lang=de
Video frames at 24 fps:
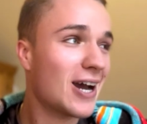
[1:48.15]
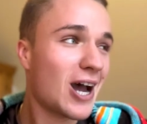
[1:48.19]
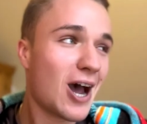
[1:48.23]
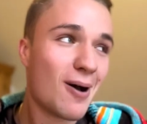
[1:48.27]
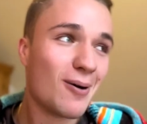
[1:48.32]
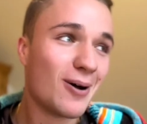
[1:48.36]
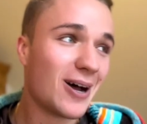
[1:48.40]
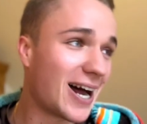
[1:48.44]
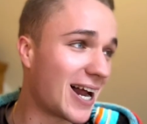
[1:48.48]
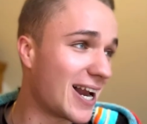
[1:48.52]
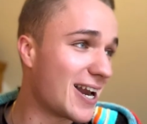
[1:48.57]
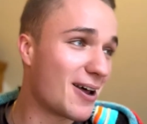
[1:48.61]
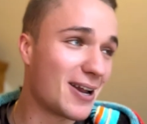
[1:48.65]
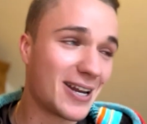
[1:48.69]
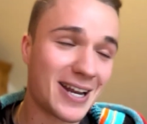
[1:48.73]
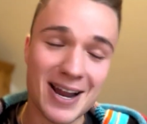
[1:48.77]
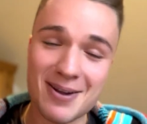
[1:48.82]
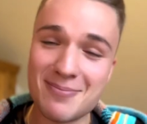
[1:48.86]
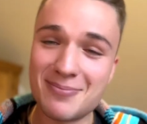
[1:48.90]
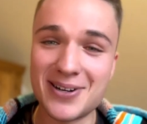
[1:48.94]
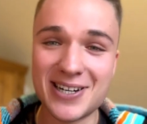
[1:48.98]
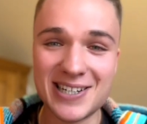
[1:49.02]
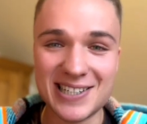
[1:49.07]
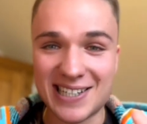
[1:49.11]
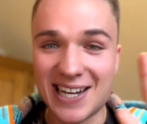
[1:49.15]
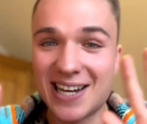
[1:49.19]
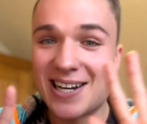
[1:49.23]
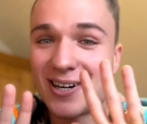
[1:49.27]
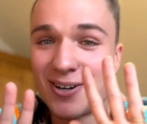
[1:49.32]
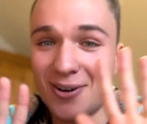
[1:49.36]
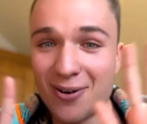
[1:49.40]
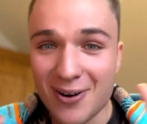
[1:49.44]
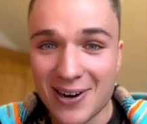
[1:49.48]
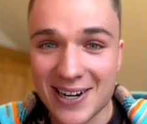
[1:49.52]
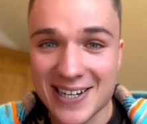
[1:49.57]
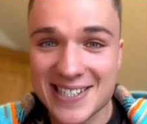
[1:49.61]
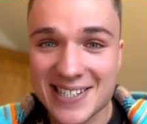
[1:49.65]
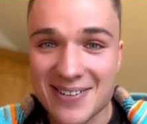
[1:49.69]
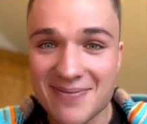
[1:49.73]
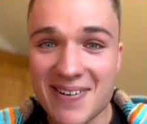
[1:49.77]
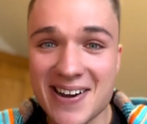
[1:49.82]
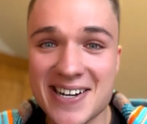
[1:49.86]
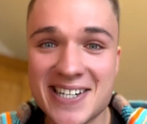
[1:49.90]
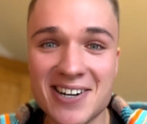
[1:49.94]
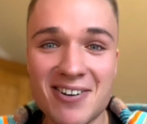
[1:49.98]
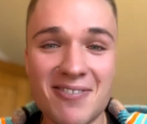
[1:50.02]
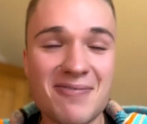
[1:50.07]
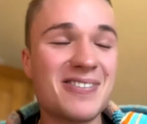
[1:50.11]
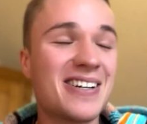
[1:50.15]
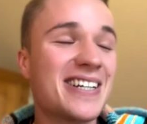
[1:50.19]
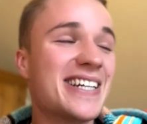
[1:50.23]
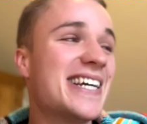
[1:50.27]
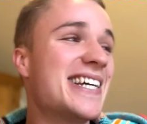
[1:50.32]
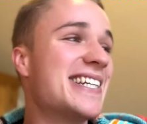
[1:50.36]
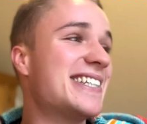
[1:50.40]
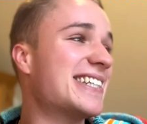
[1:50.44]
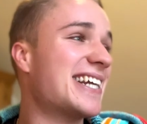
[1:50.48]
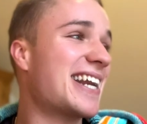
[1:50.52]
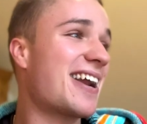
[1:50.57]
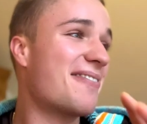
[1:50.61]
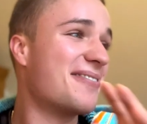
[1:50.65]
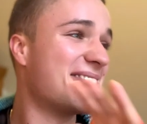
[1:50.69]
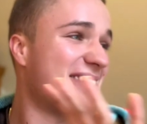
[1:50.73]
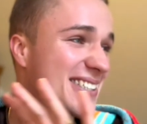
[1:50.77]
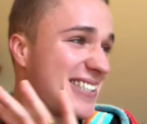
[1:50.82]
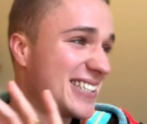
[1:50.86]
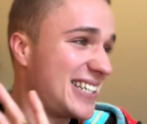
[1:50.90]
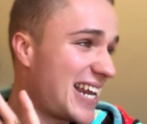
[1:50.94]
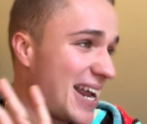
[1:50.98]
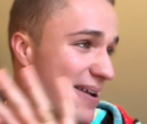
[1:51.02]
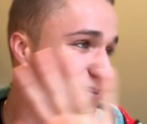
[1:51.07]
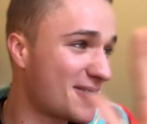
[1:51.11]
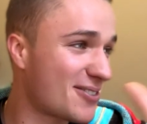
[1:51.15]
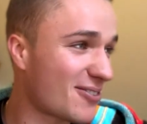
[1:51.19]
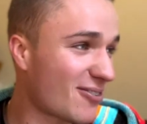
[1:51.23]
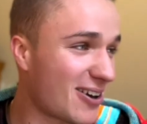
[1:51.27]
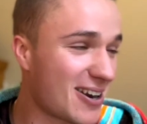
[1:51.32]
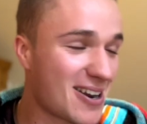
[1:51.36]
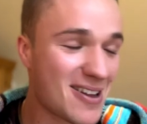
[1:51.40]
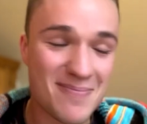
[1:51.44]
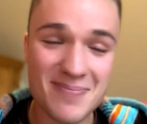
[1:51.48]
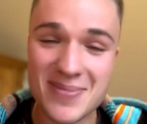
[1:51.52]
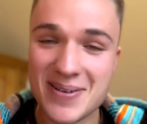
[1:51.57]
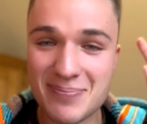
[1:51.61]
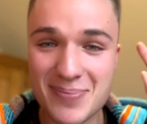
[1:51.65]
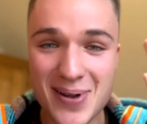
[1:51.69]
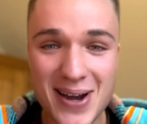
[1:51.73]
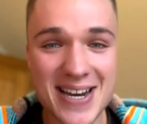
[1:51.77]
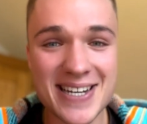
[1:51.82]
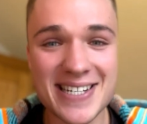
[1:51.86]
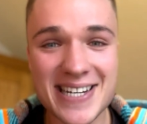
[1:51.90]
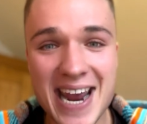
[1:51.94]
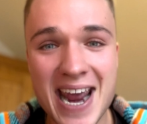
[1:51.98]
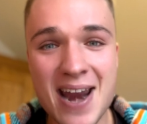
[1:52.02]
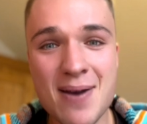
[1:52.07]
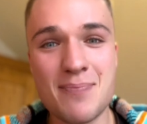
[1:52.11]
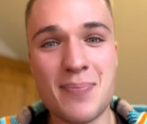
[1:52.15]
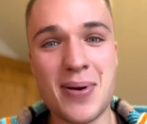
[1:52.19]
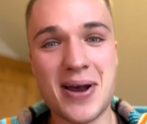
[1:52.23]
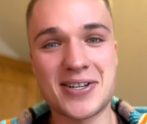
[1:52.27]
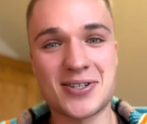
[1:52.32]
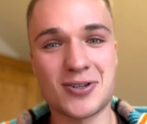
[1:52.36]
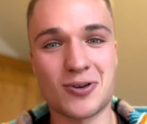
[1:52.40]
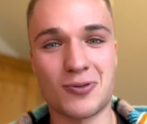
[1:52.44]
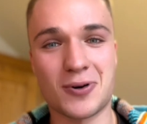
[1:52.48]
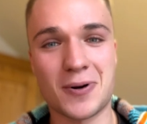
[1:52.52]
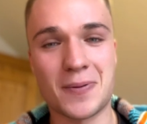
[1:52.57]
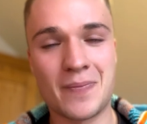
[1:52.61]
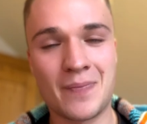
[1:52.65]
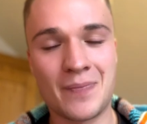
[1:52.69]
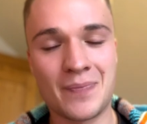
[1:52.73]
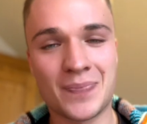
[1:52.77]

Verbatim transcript: Alter, dann bin ich der glücklichste Mensch auf dem Planeten, dann habe ich Lebensfreude, bin ich in Person.